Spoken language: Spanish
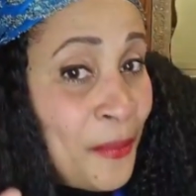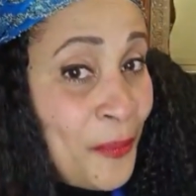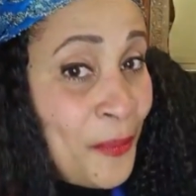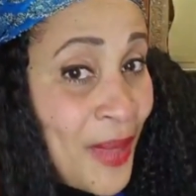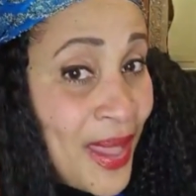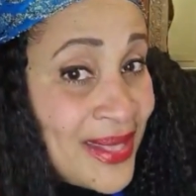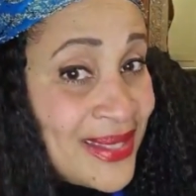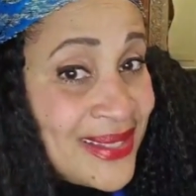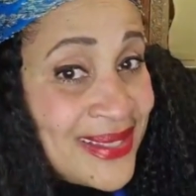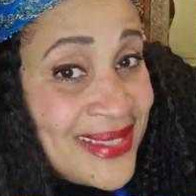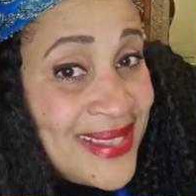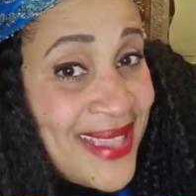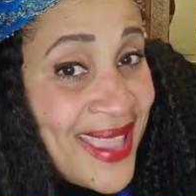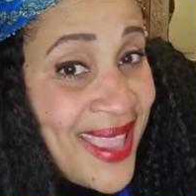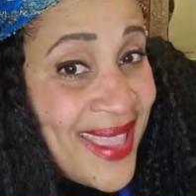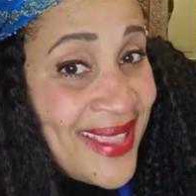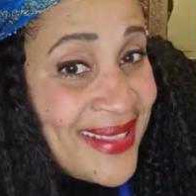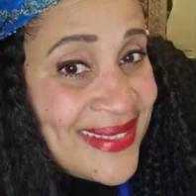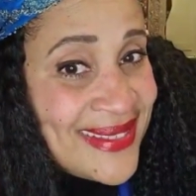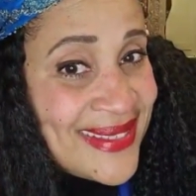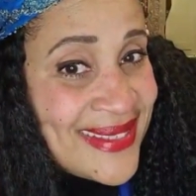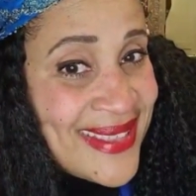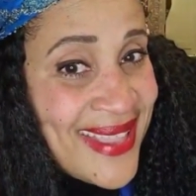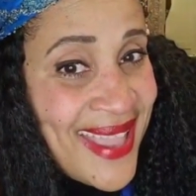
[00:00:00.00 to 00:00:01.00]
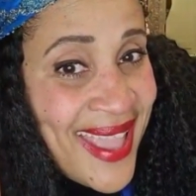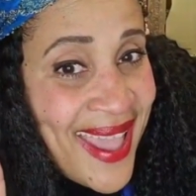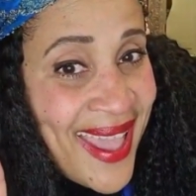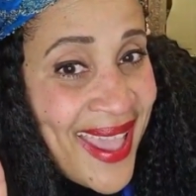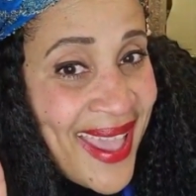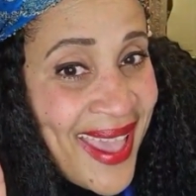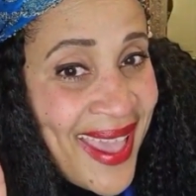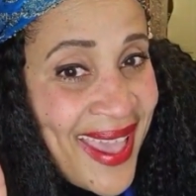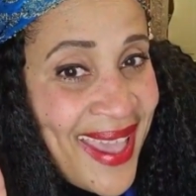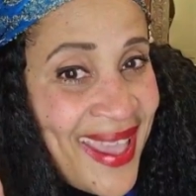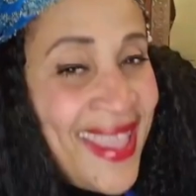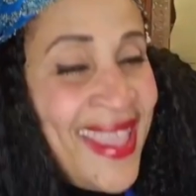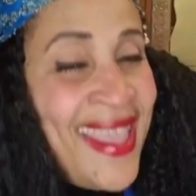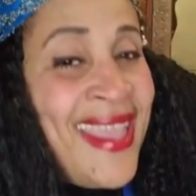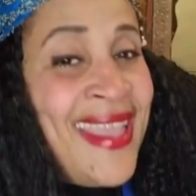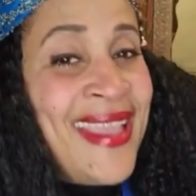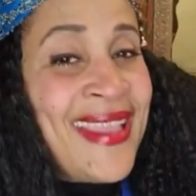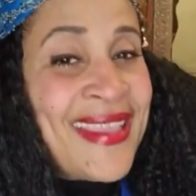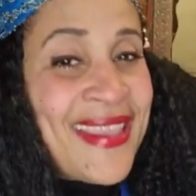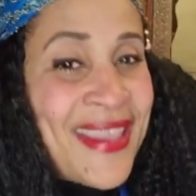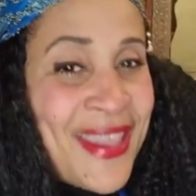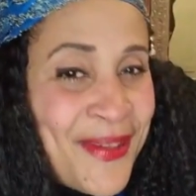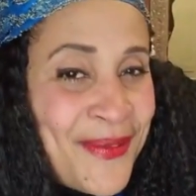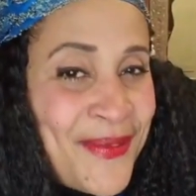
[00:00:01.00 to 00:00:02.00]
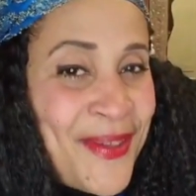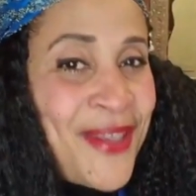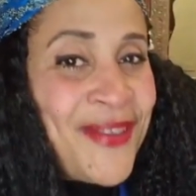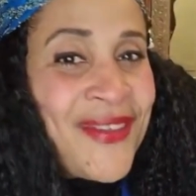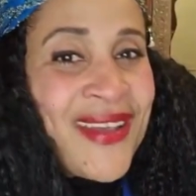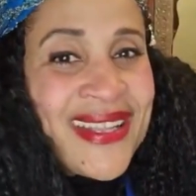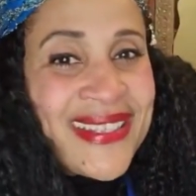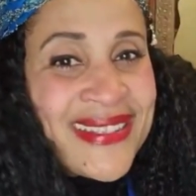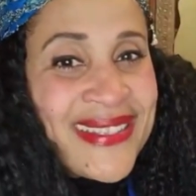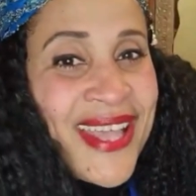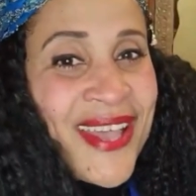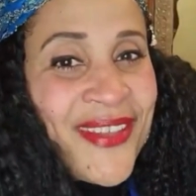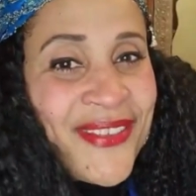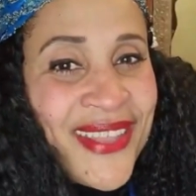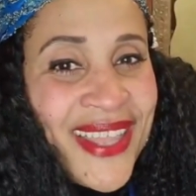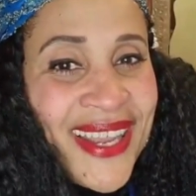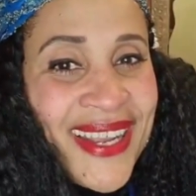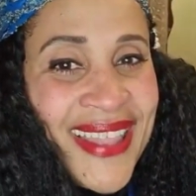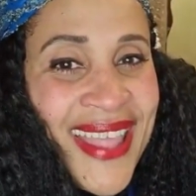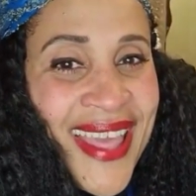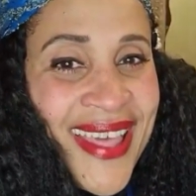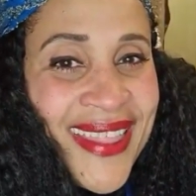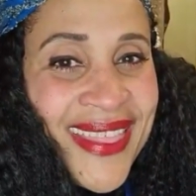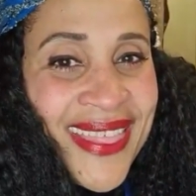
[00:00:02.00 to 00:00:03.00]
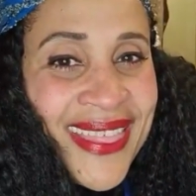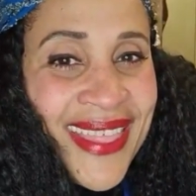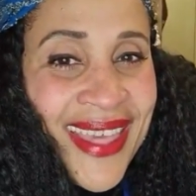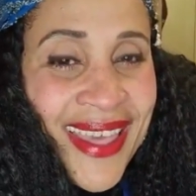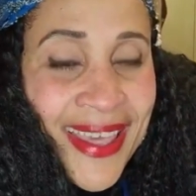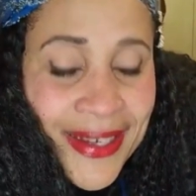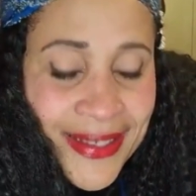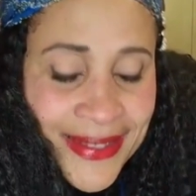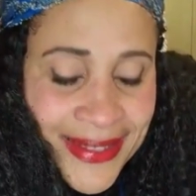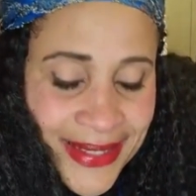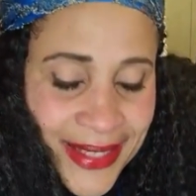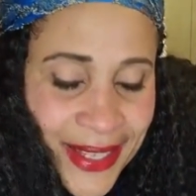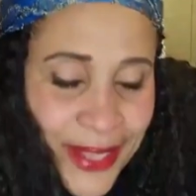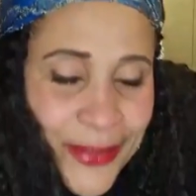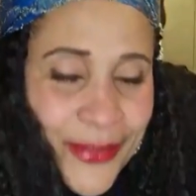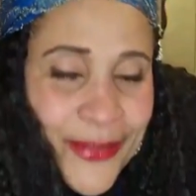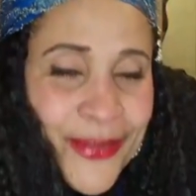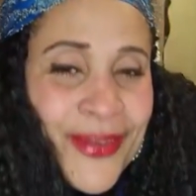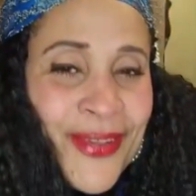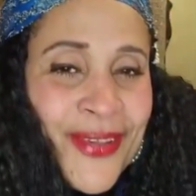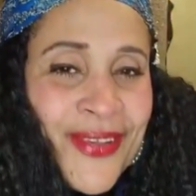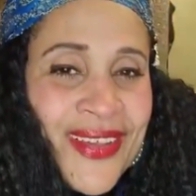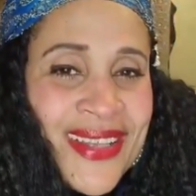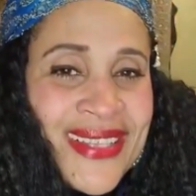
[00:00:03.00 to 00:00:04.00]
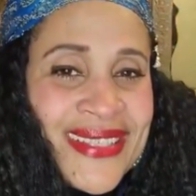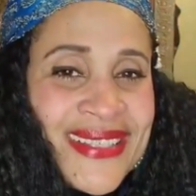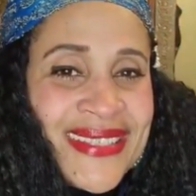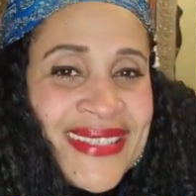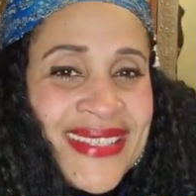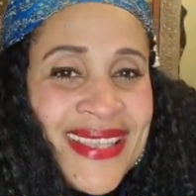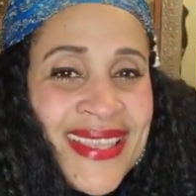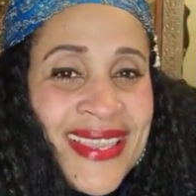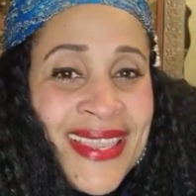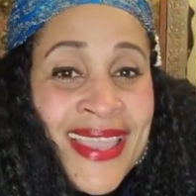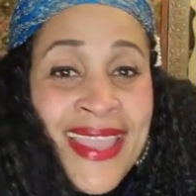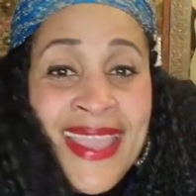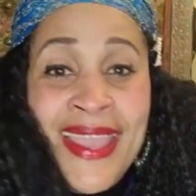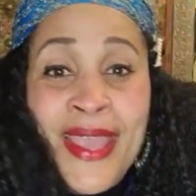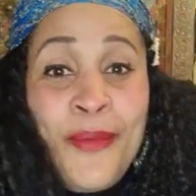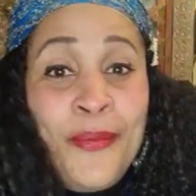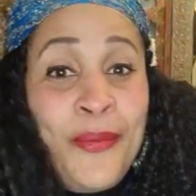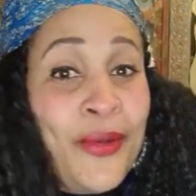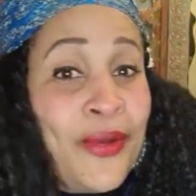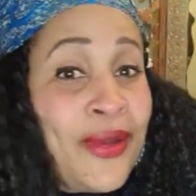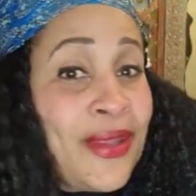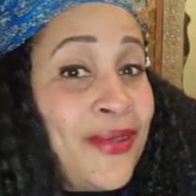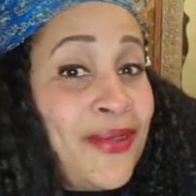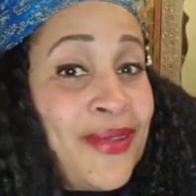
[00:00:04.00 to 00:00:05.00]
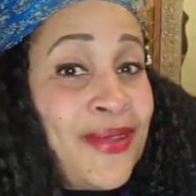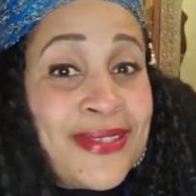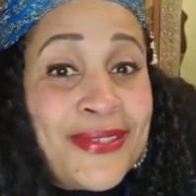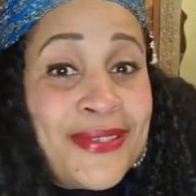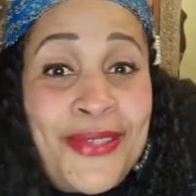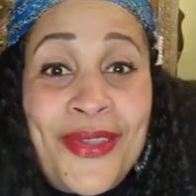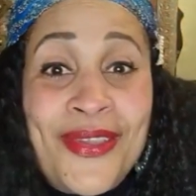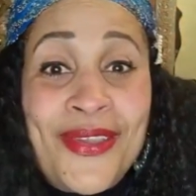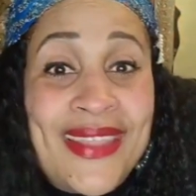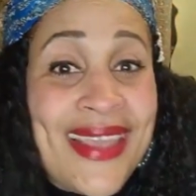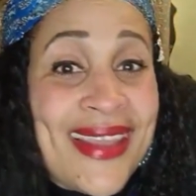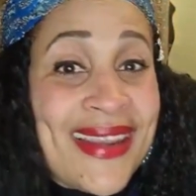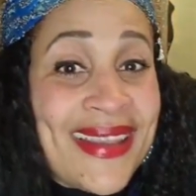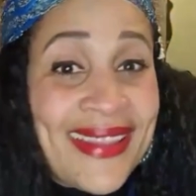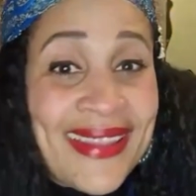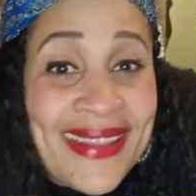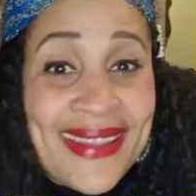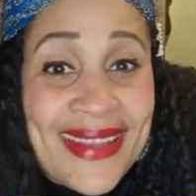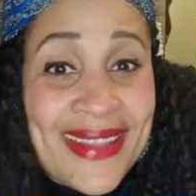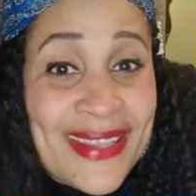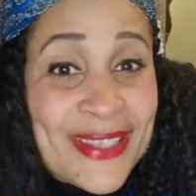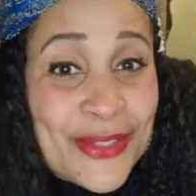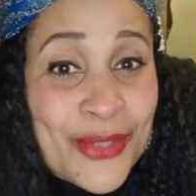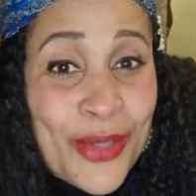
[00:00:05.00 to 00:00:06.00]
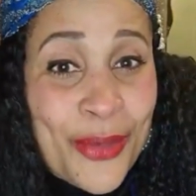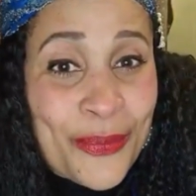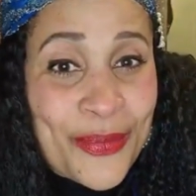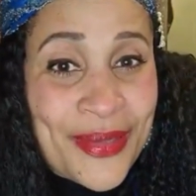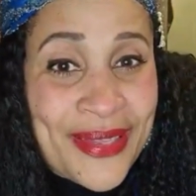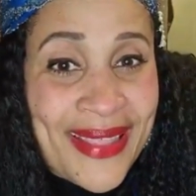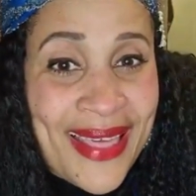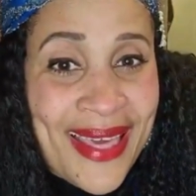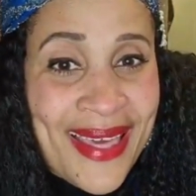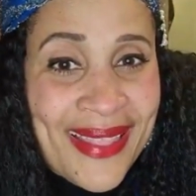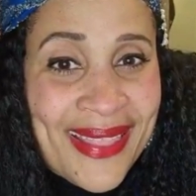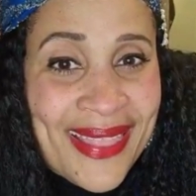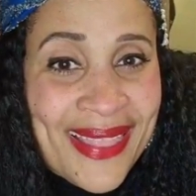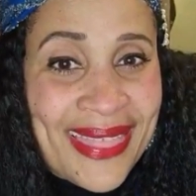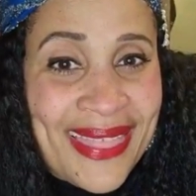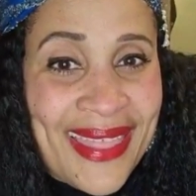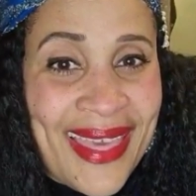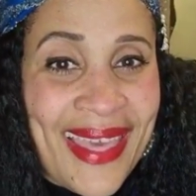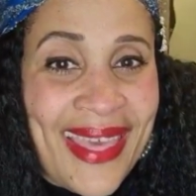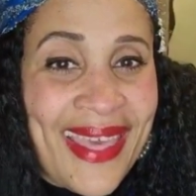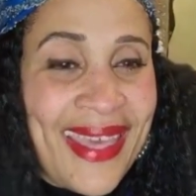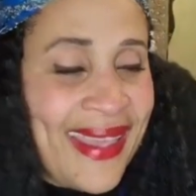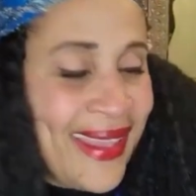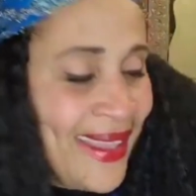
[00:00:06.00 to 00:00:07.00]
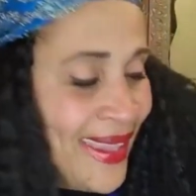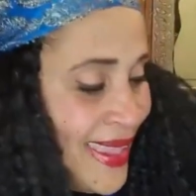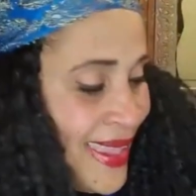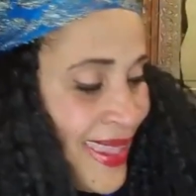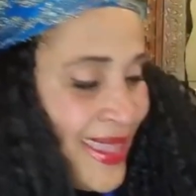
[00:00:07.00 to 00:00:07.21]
Paciencia, que me vas a ver danzar. Seguro que sí, porque yo estoy de regreso a mi danza.